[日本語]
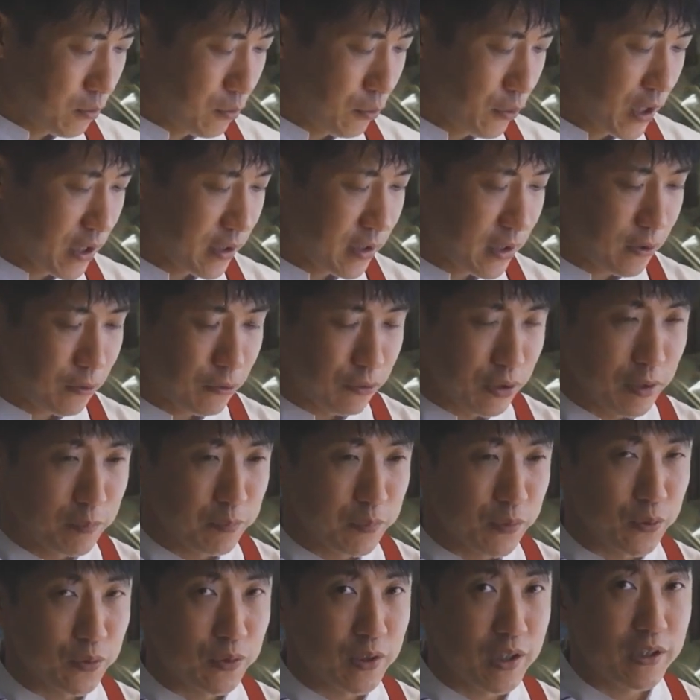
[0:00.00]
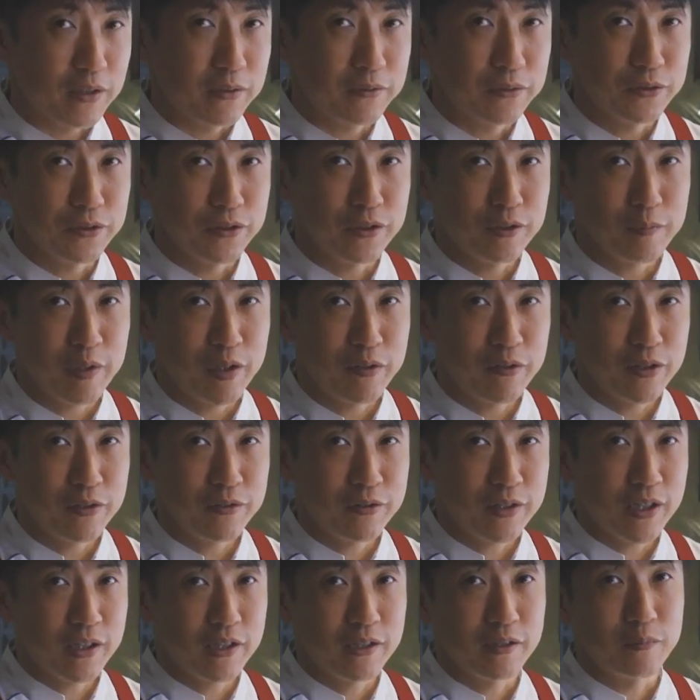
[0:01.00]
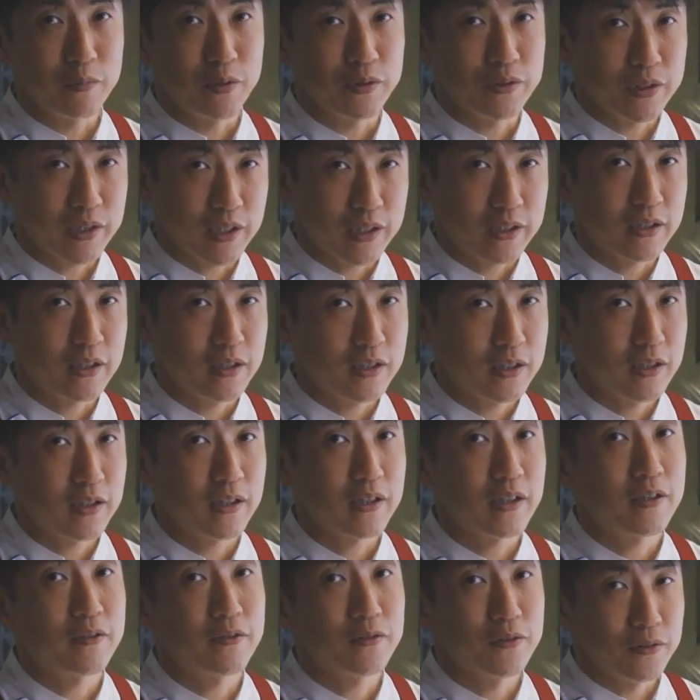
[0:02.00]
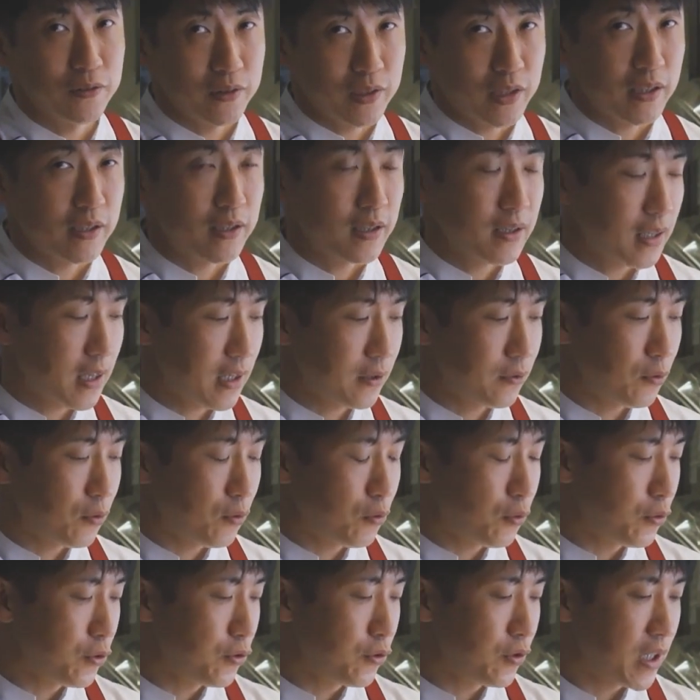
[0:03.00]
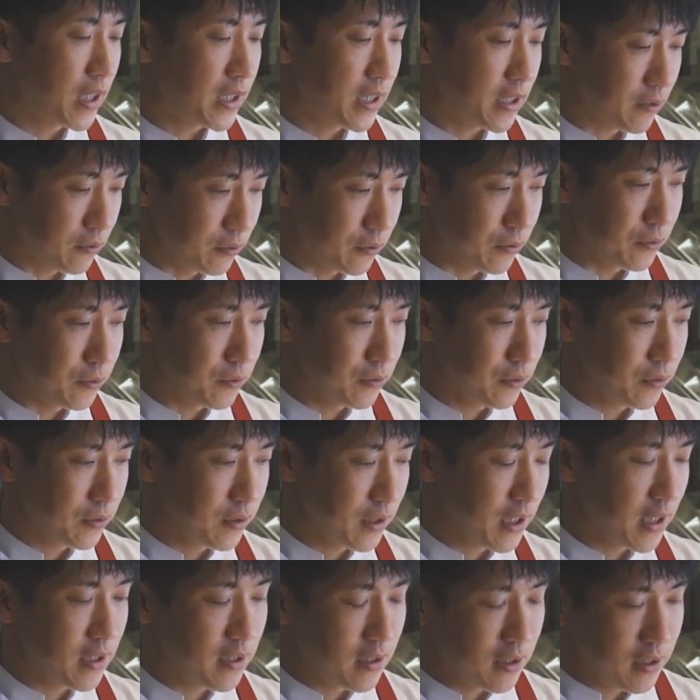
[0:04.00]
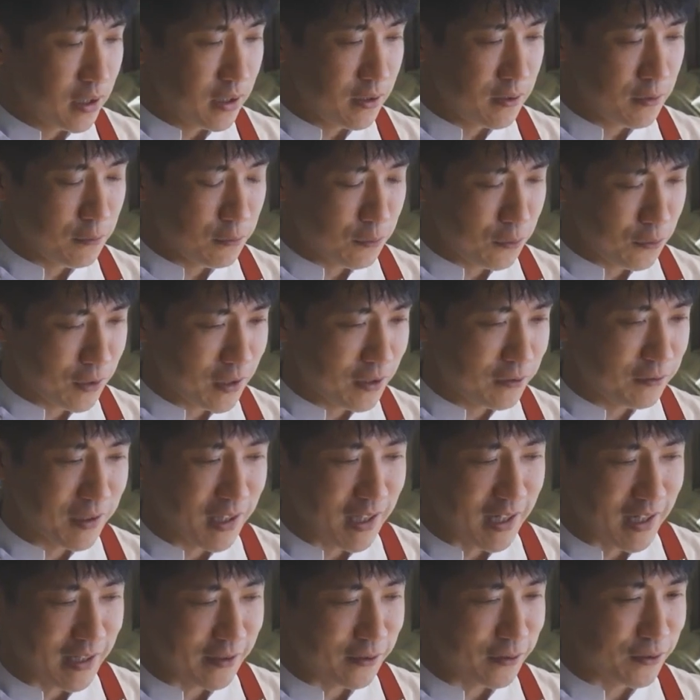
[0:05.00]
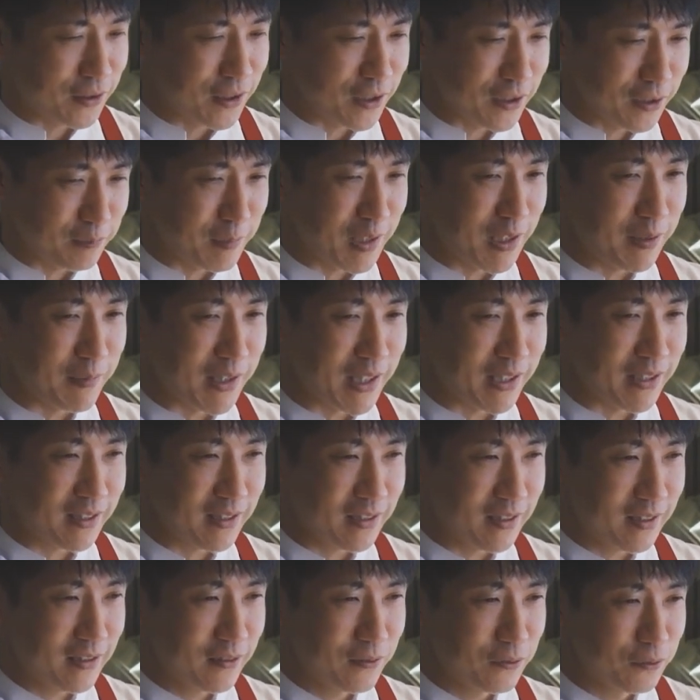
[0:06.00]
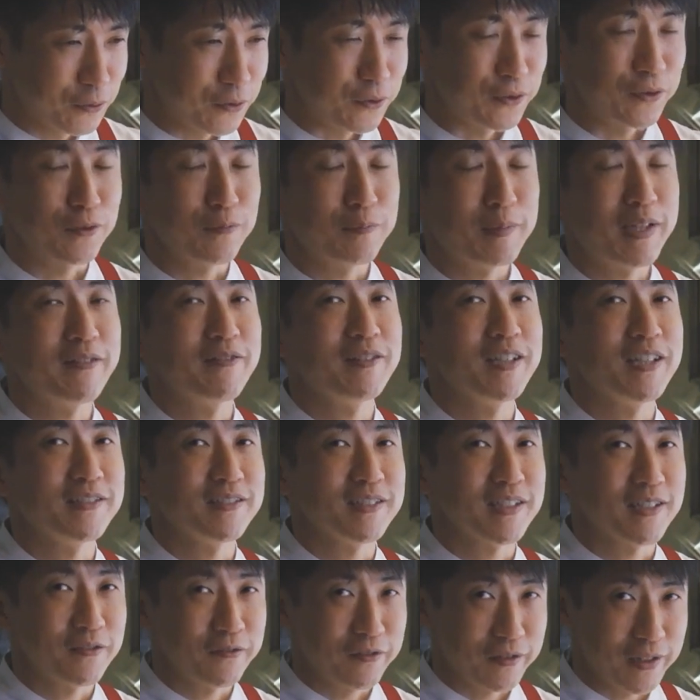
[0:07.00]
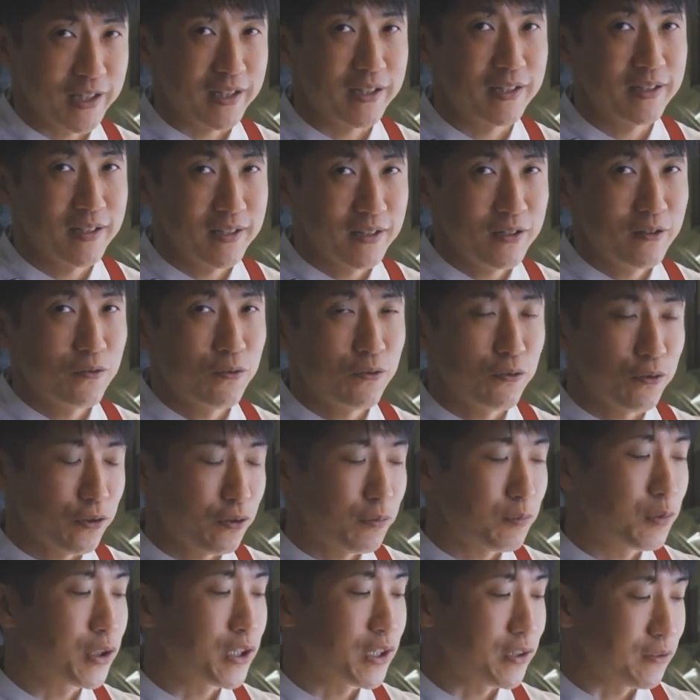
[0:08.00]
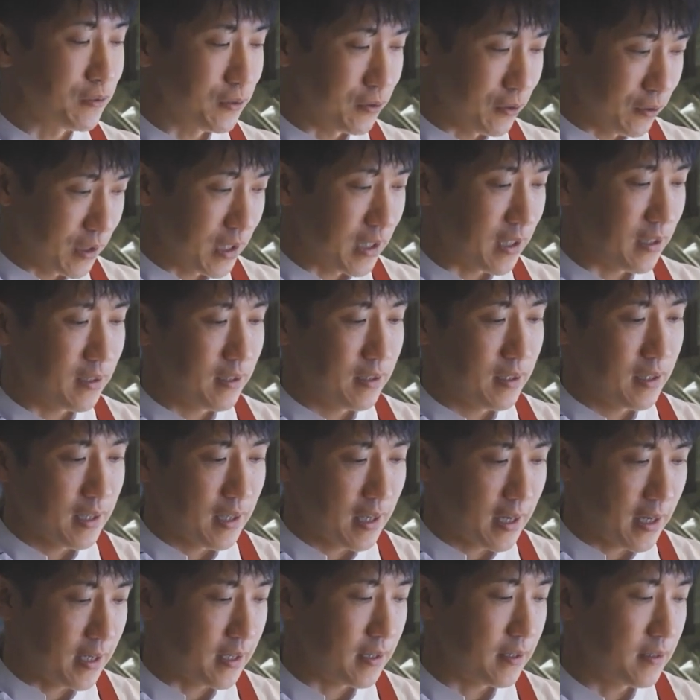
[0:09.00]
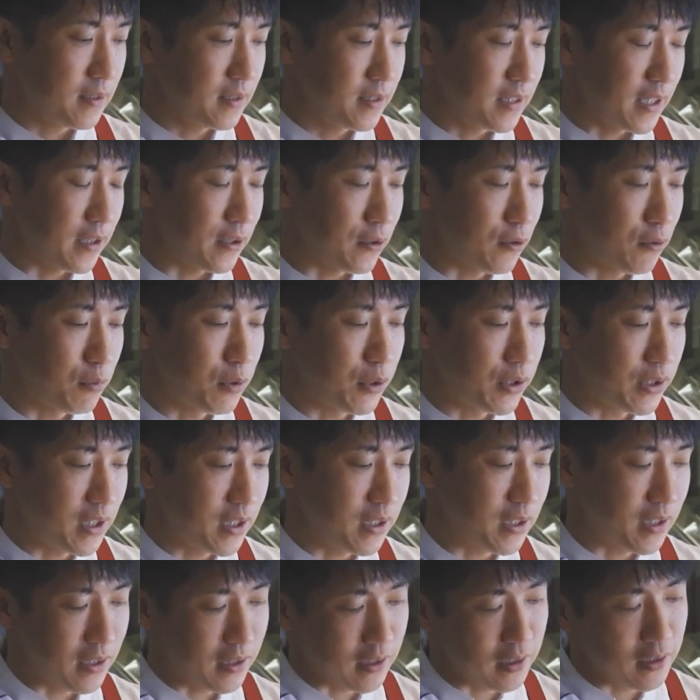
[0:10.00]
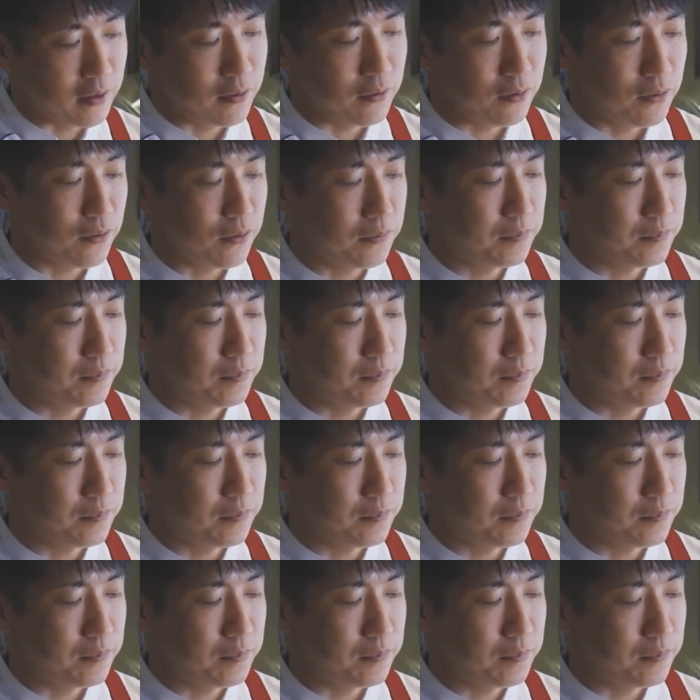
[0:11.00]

お野菜のディップとか、普通にマヨネーズ代わりにも使っていただけるので、あの、応用が効く。で、ニンニクとサフラン外してしまえば、普通のマヨネーズなので、応用も効くので、はい、ぜひ覚えていただけると、